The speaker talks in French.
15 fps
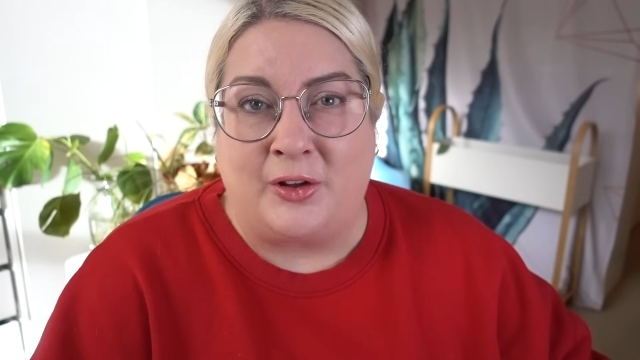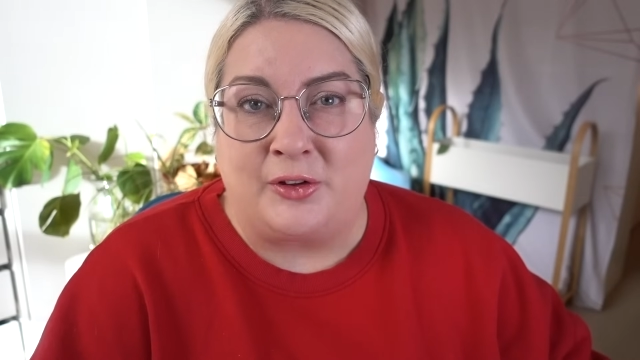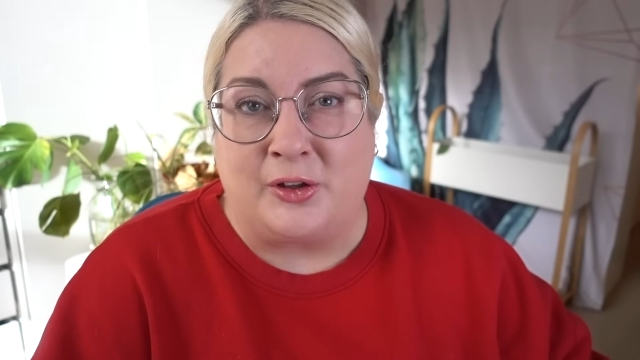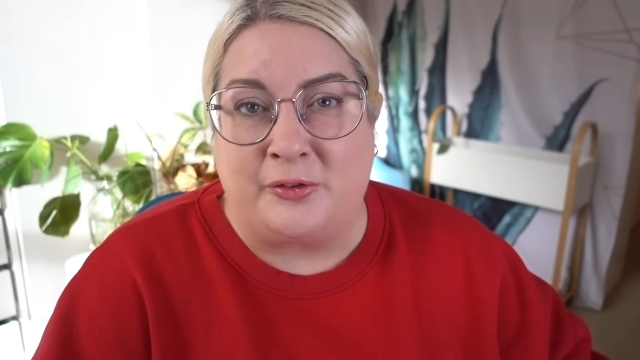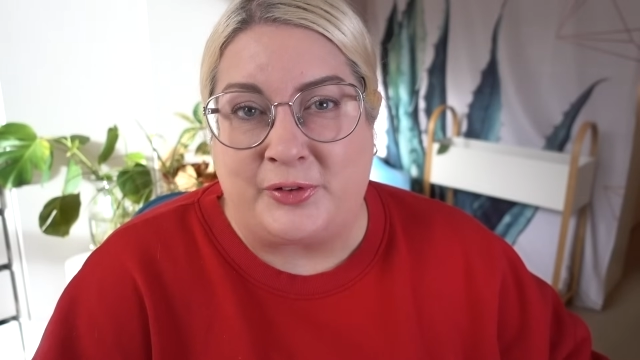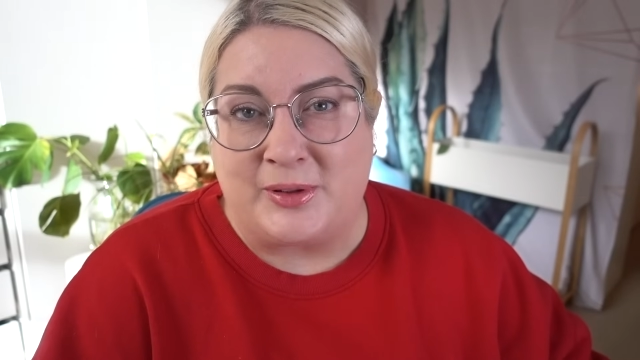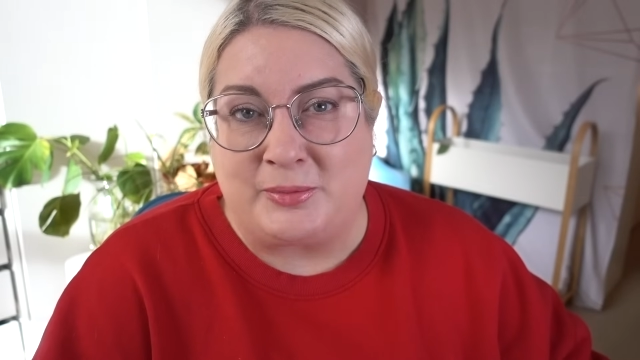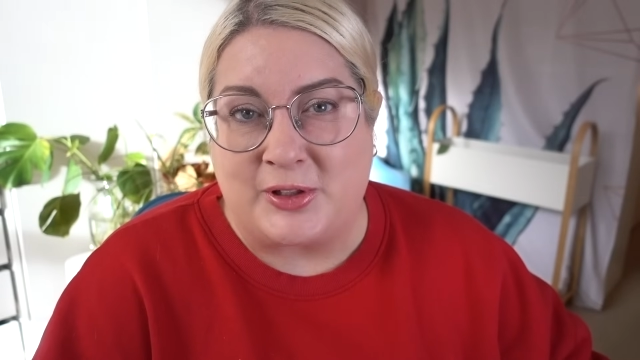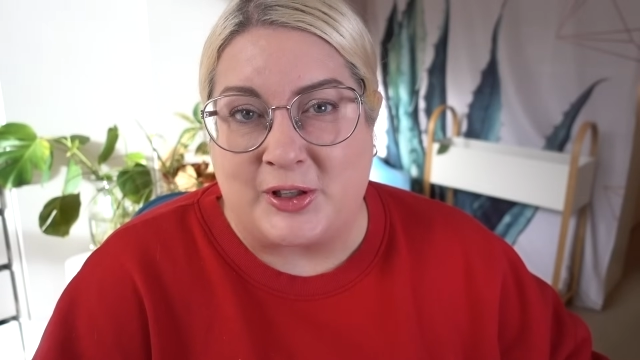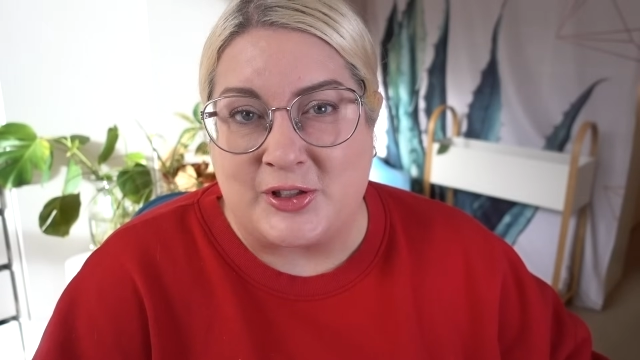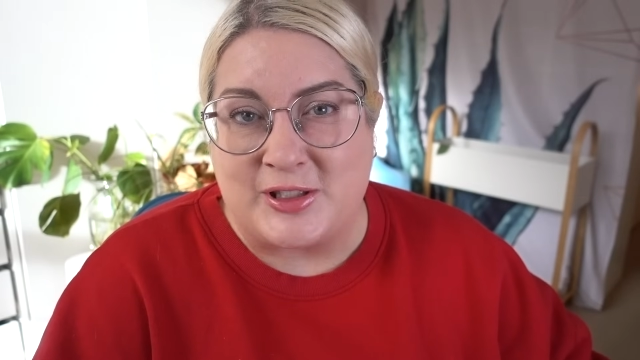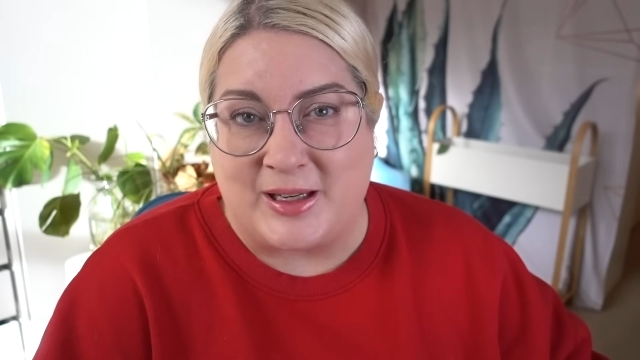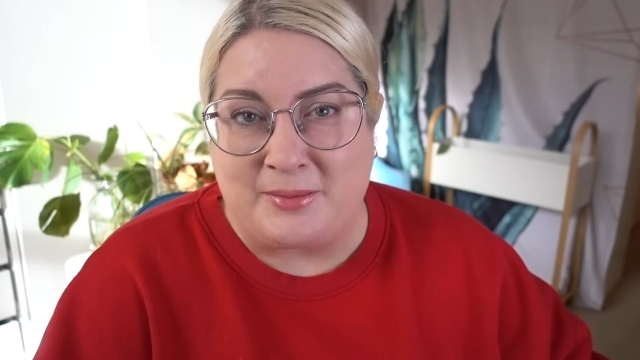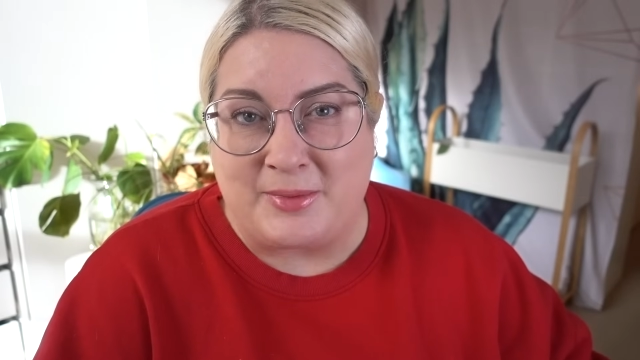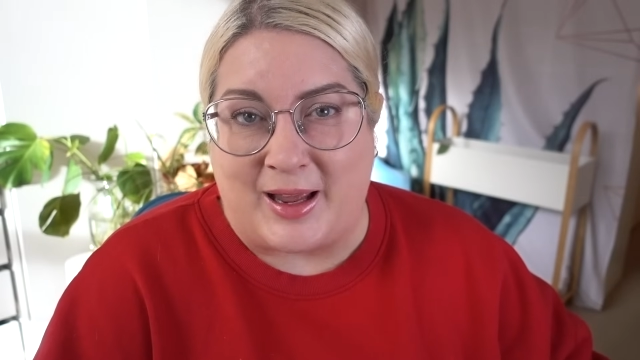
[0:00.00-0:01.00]
de films que
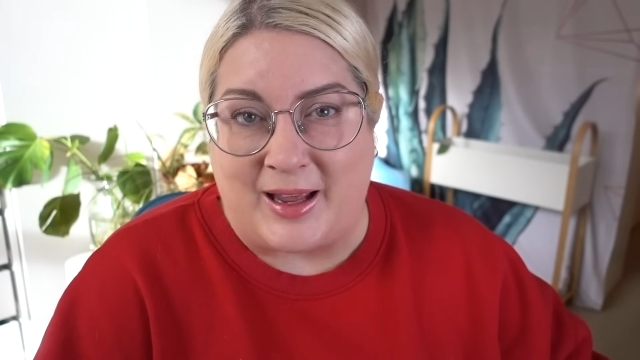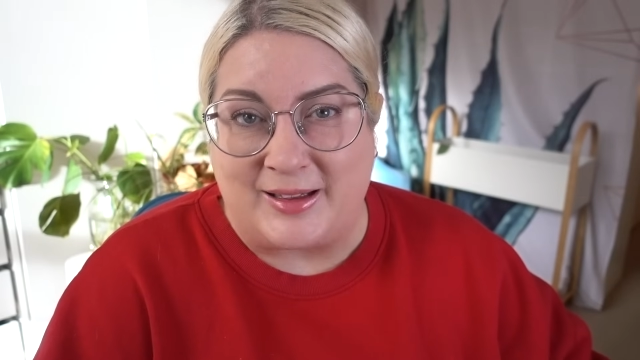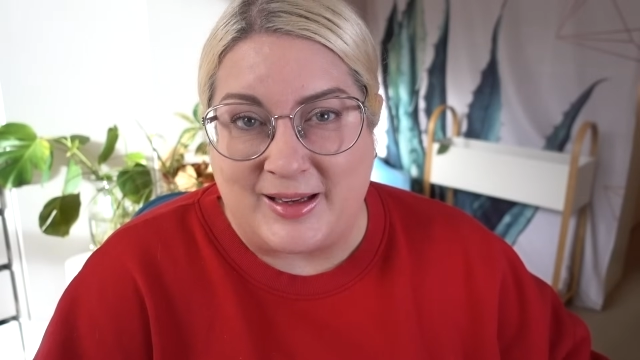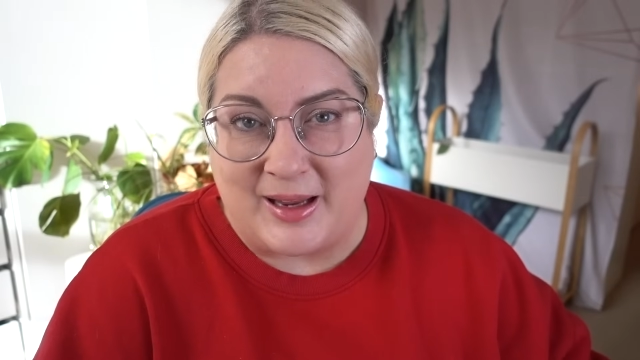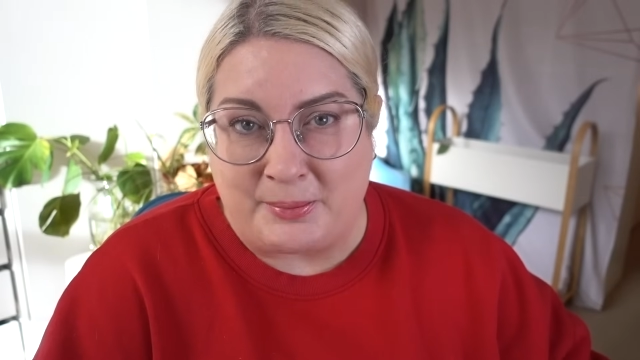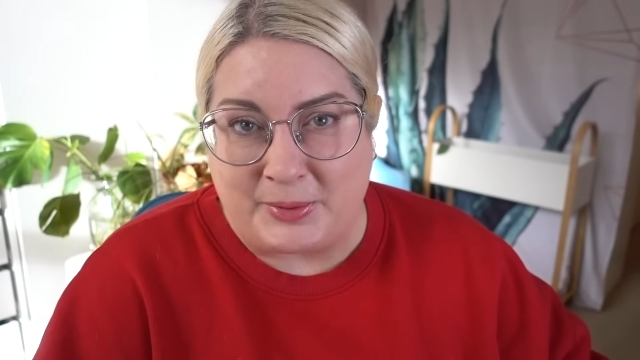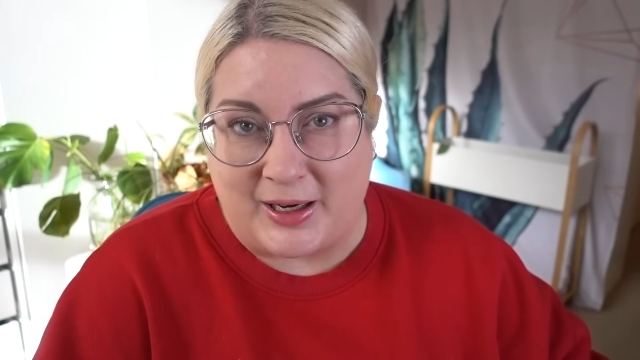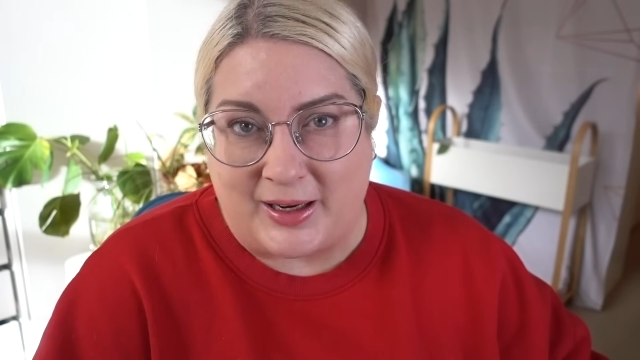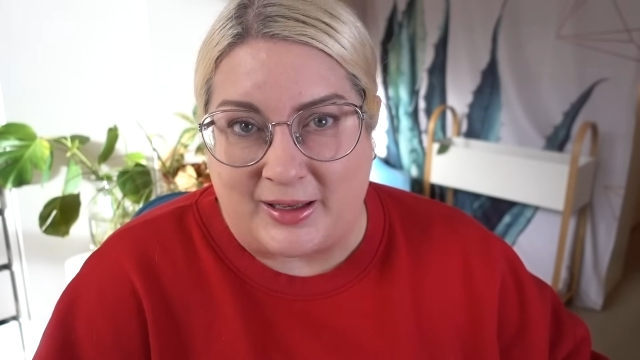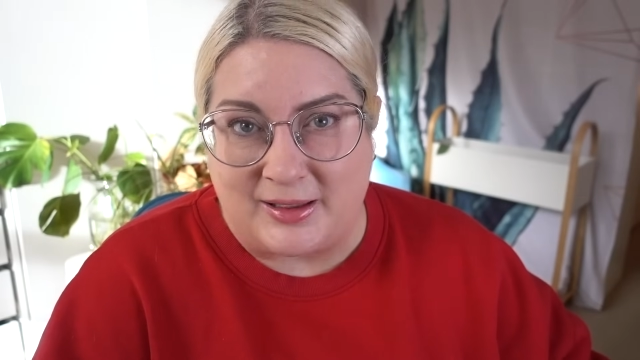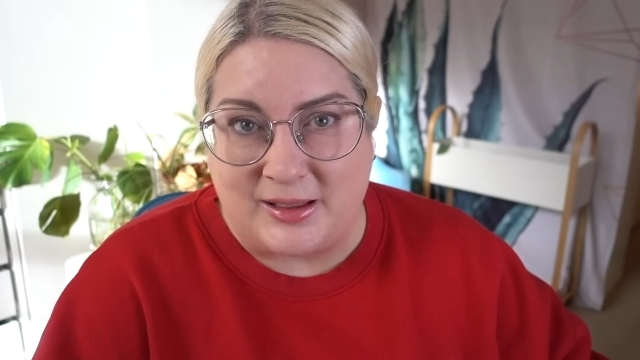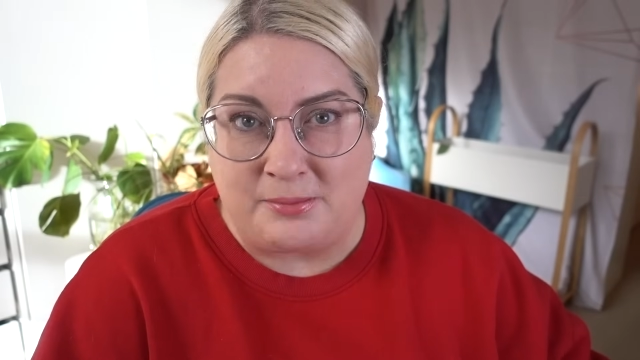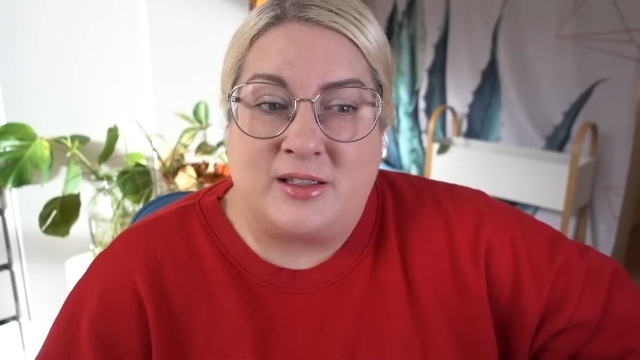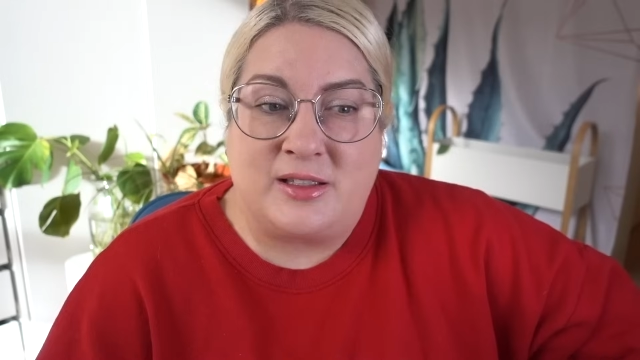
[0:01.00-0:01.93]
j'aime année après année.